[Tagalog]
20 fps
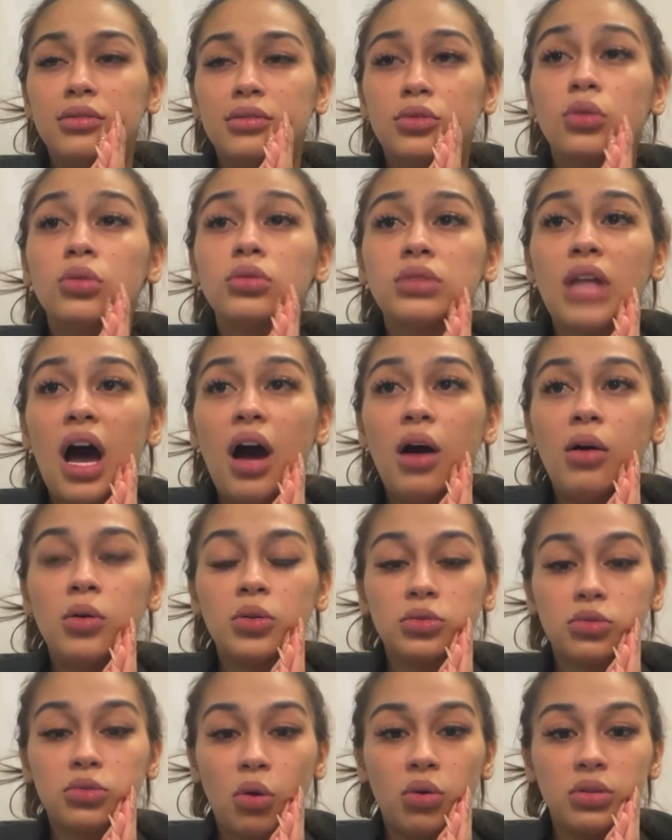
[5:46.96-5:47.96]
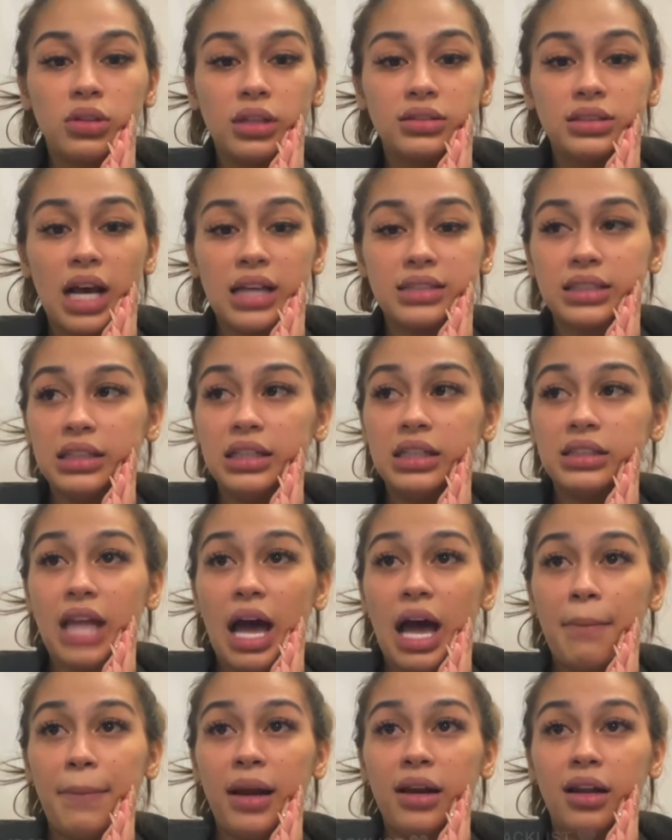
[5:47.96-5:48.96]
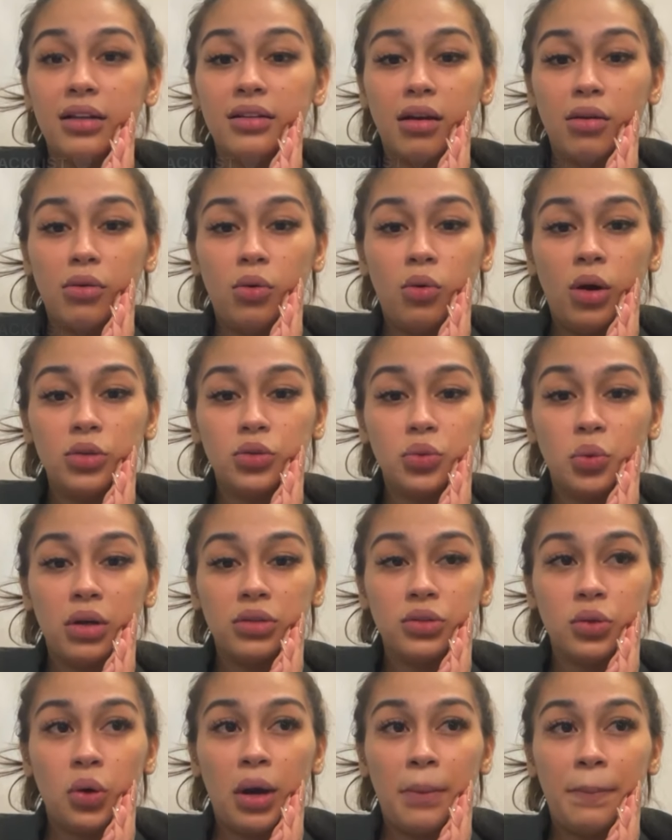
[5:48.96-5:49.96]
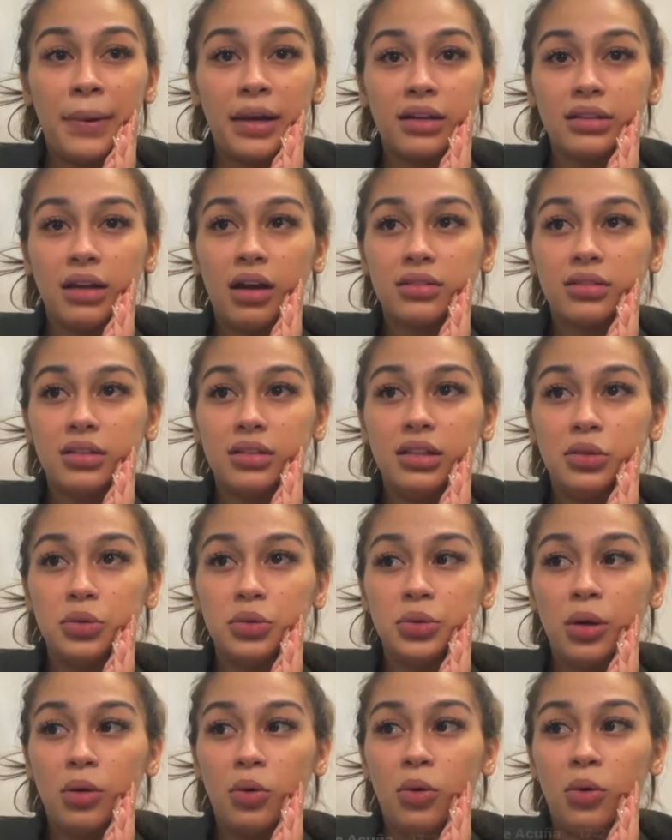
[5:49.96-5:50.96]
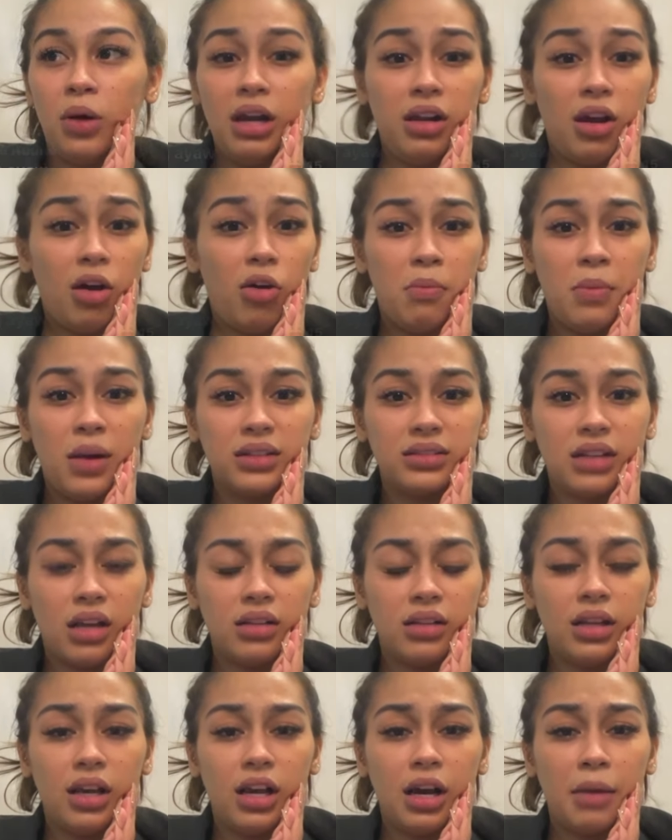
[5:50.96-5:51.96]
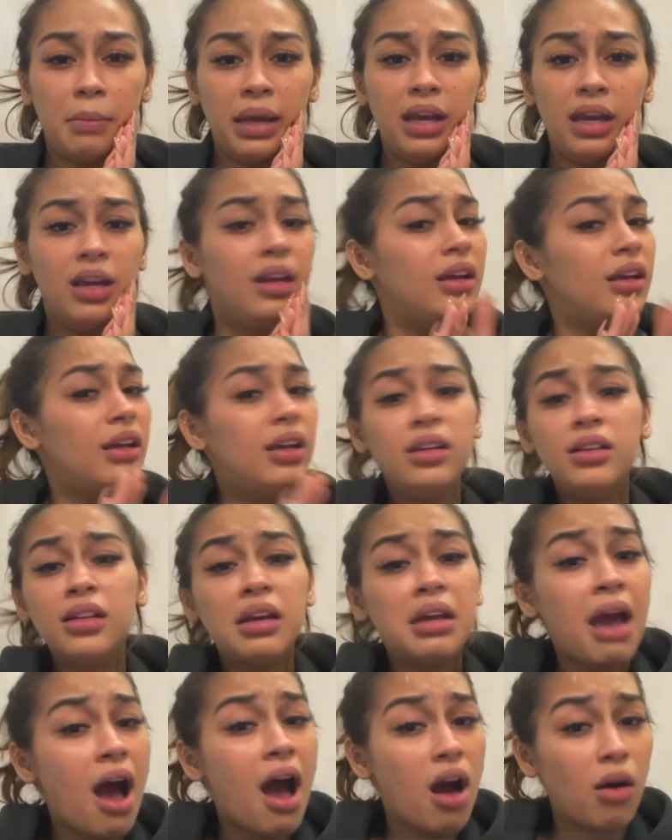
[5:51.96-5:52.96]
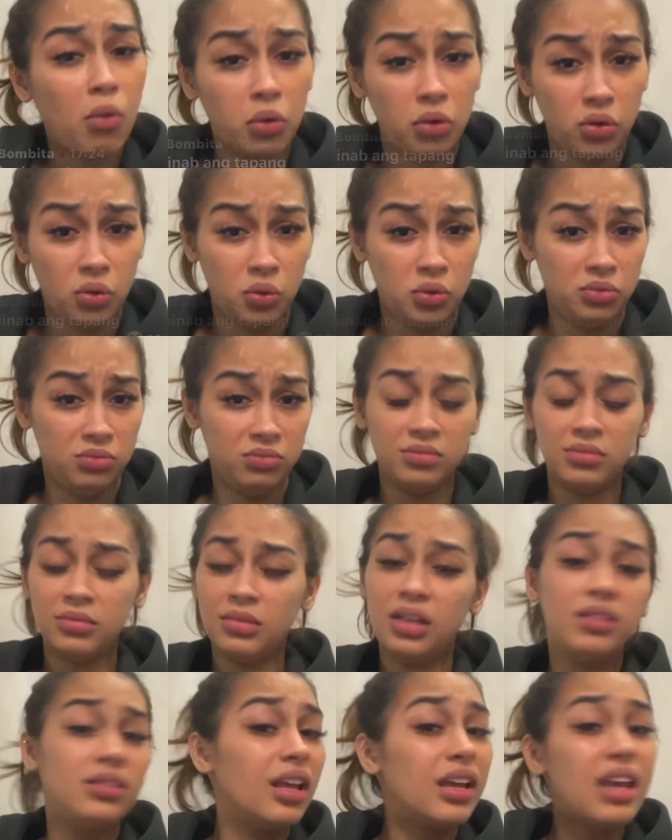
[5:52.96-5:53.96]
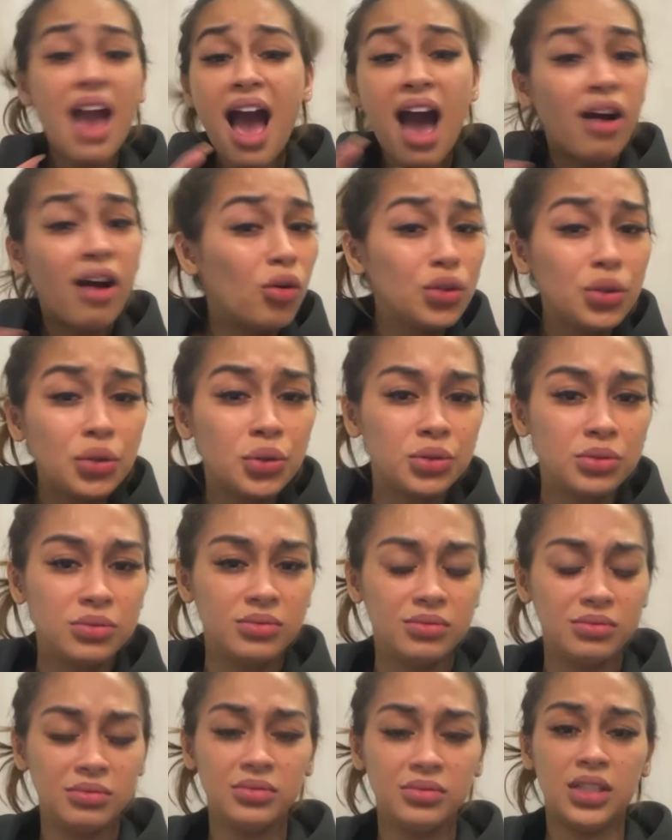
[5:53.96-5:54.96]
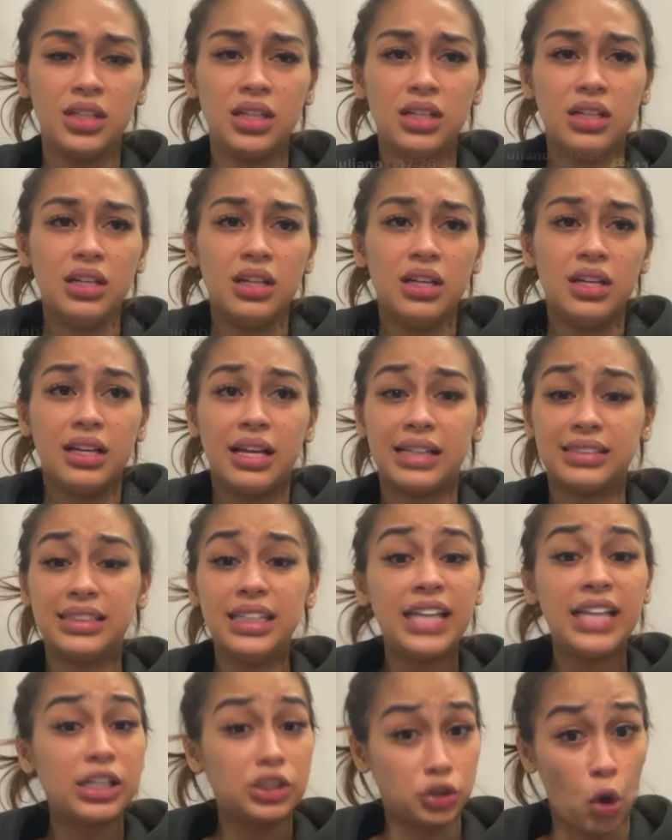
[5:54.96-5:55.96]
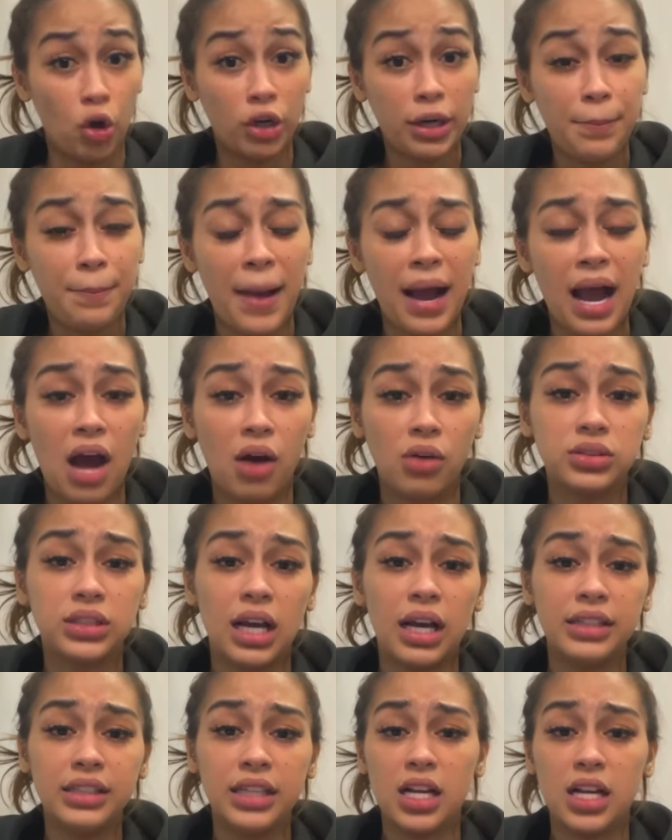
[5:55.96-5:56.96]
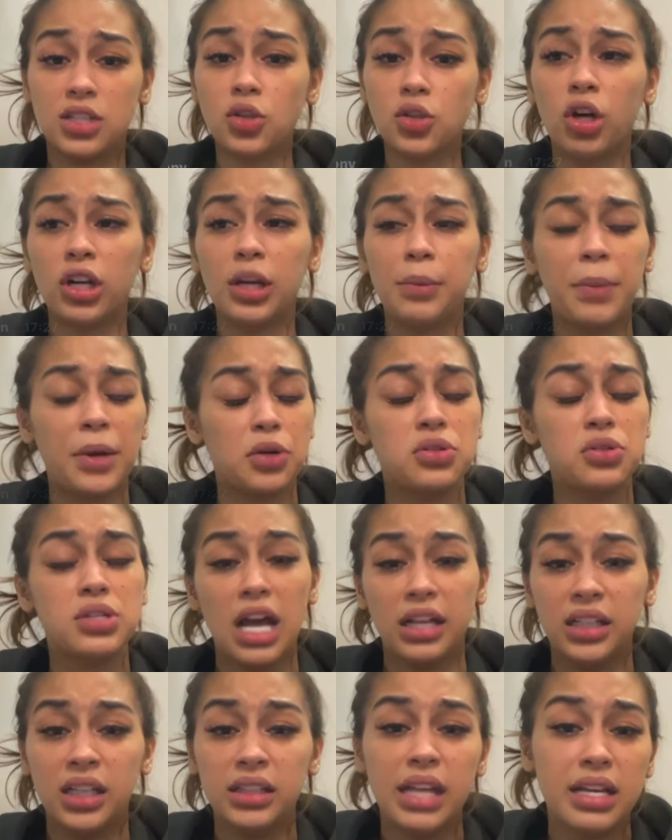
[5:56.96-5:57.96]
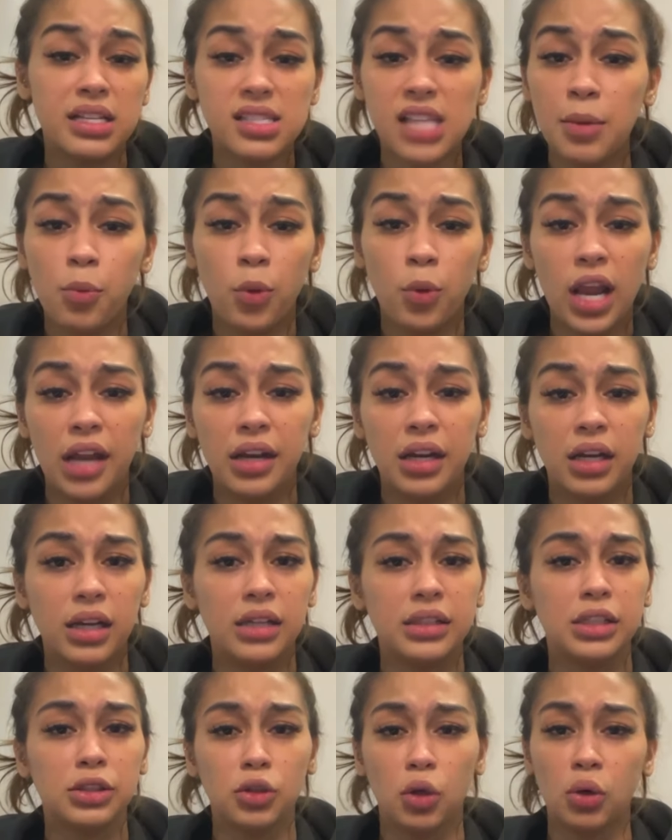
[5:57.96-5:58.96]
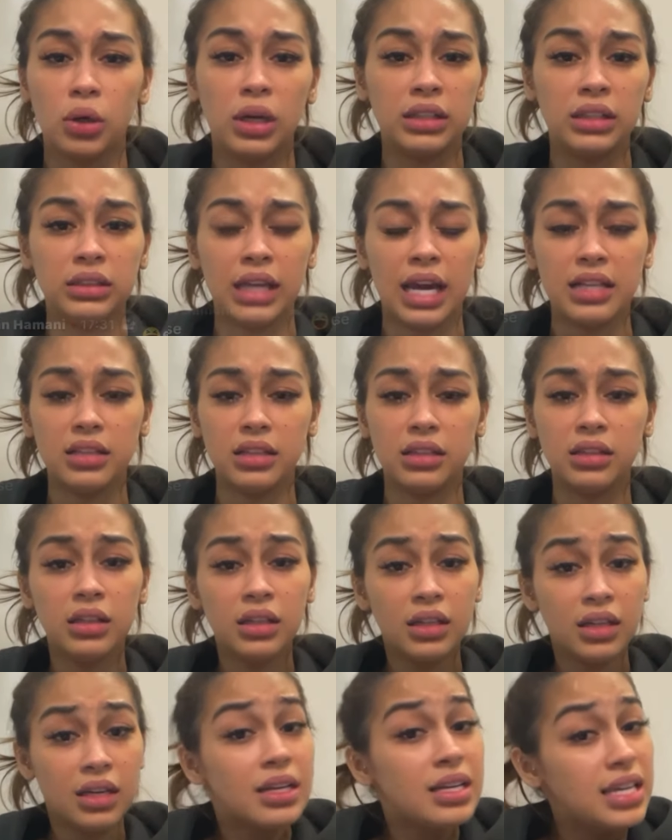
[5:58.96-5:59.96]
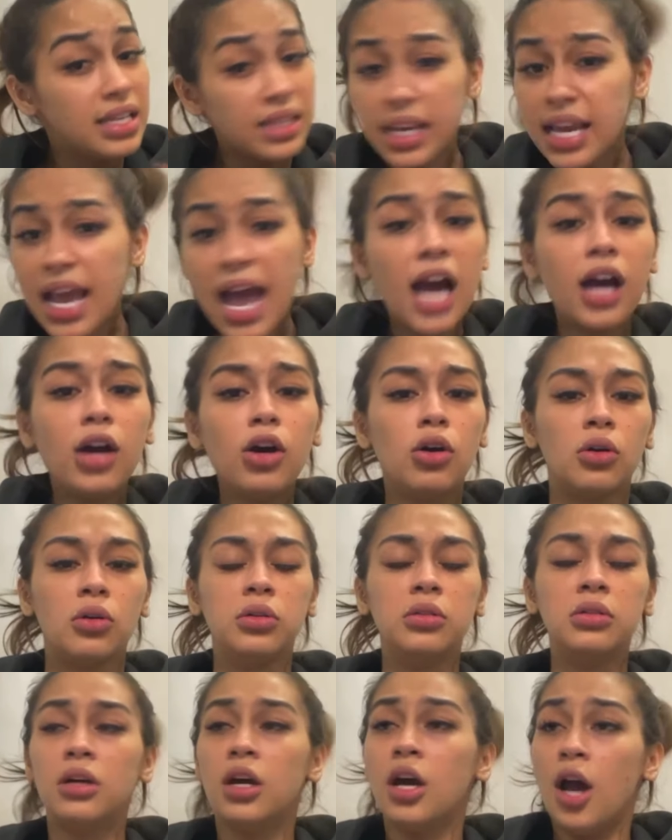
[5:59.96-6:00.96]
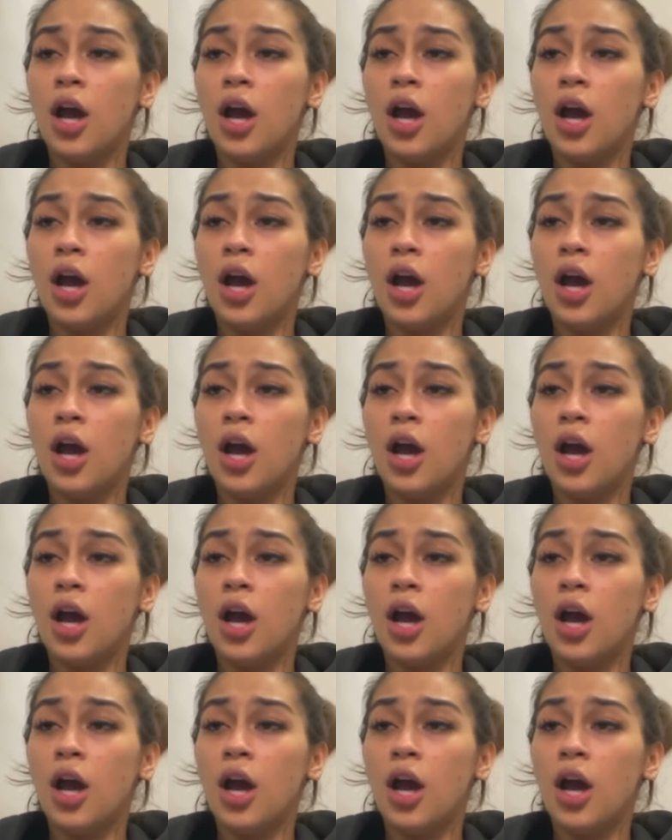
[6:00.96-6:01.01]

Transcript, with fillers: tong taong to, nagsasalita pala ng kung ano-ano kapag nakatalikod ako, kala ko magnanay kami. Hinayaan ko yun. Hinayaan ko yun. Kasi nag-sorry pa nga ako sa kanya na sorry, pero sana next time wala nang ganito, ganyan. Hinayaan ko.